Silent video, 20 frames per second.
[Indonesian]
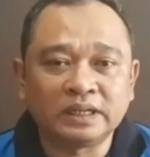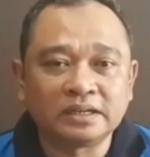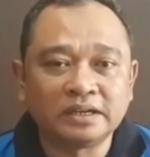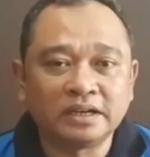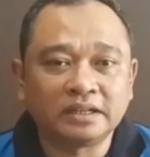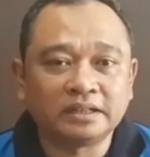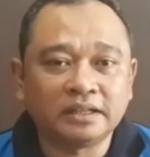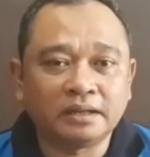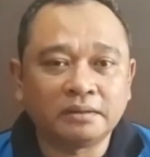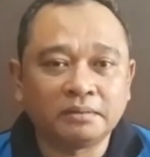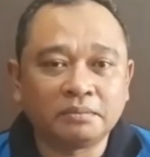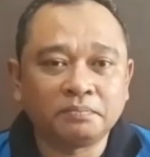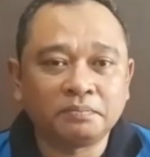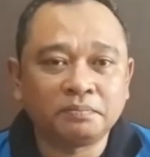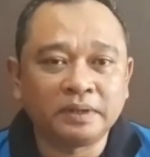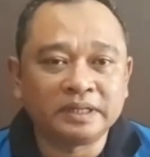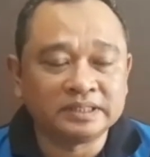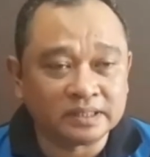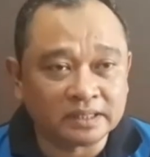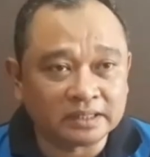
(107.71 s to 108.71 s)
ternyata
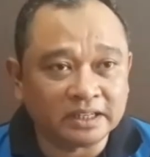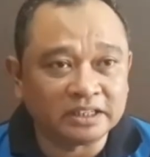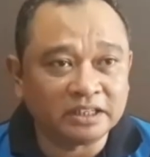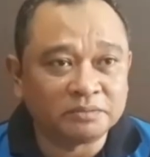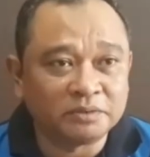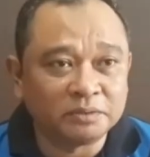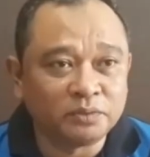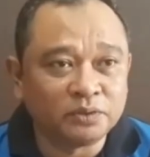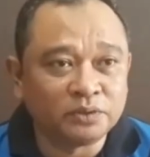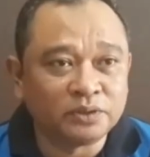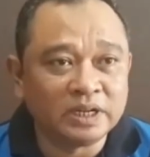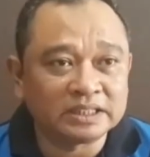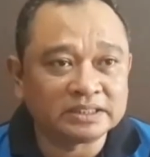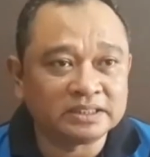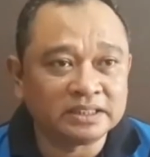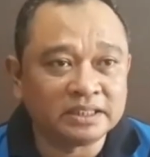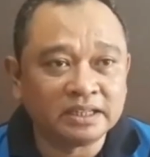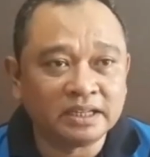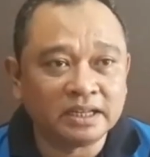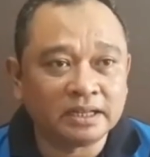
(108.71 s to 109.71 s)
pesertanya membludak
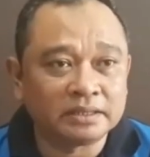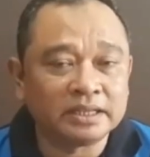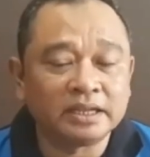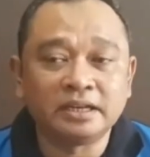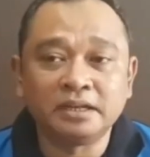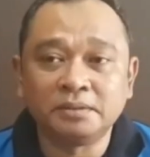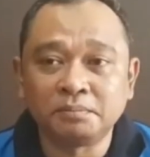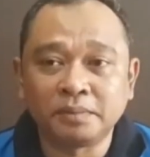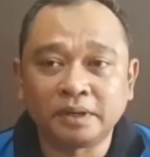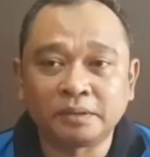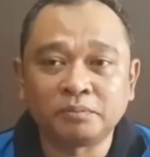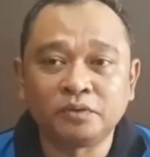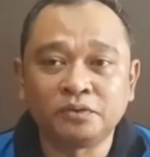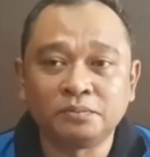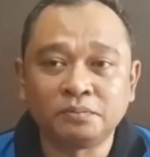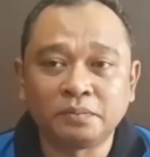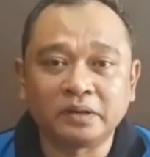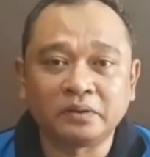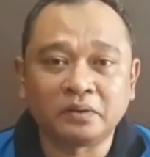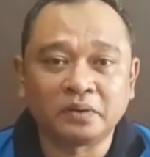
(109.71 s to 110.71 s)
sehingga jadi 44
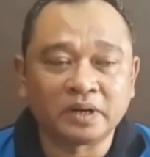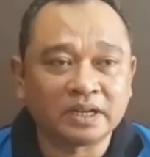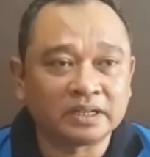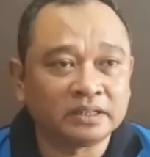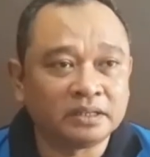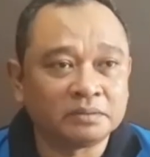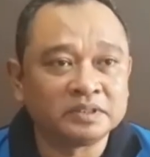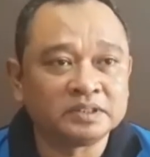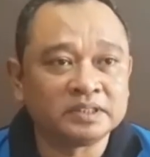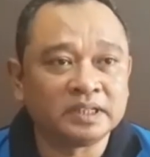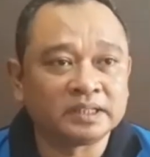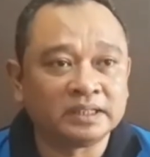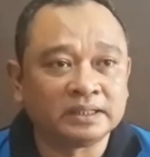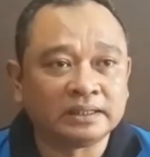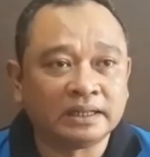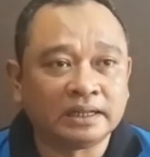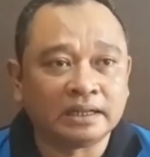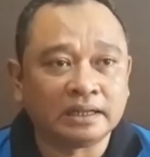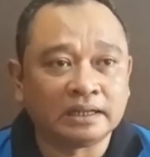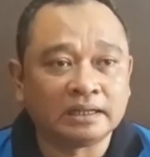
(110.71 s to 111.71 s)
orang yang bisa
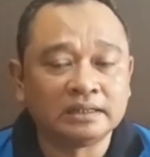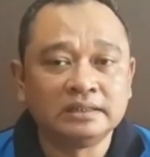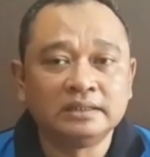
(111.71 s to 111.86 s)
kita